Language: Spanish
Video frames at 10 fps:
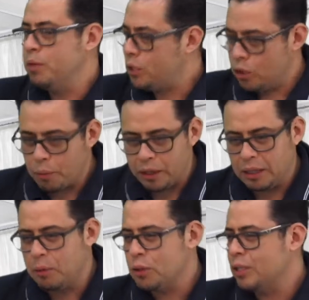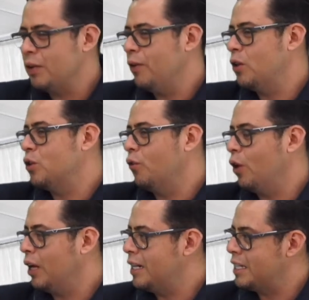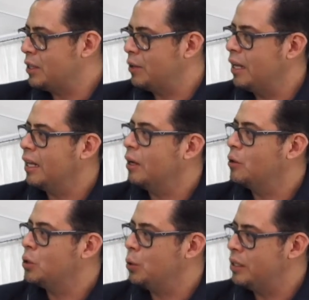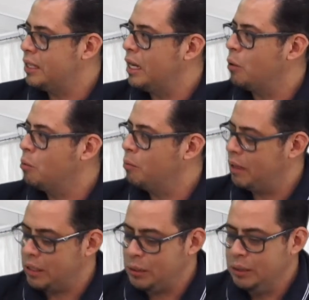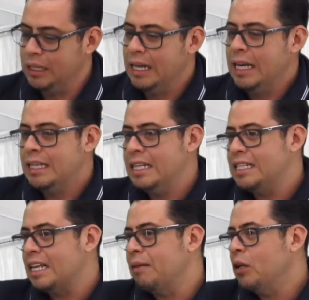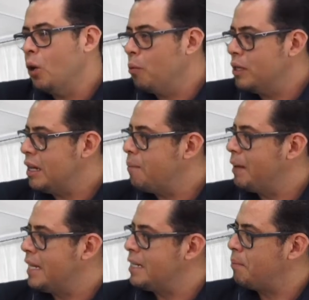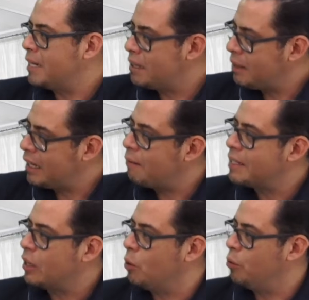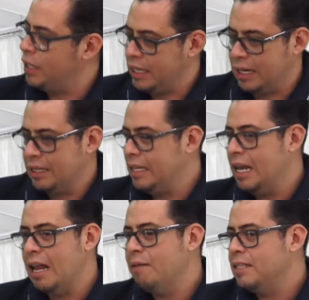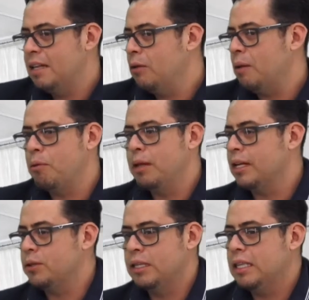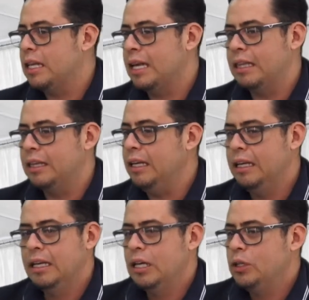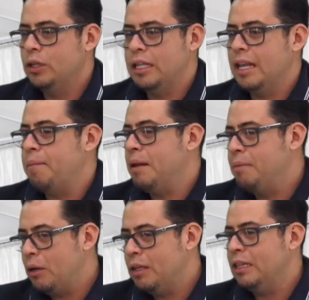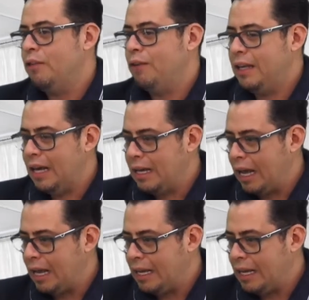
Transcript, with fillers: visión y objetivos, toda esa filosofía organizacional que construiste en algún momento, tienes que saber cómo es la empresa para saber qué vas a comunicar. Y el ABC de una publicación inteligente, yo te diría, primero identifica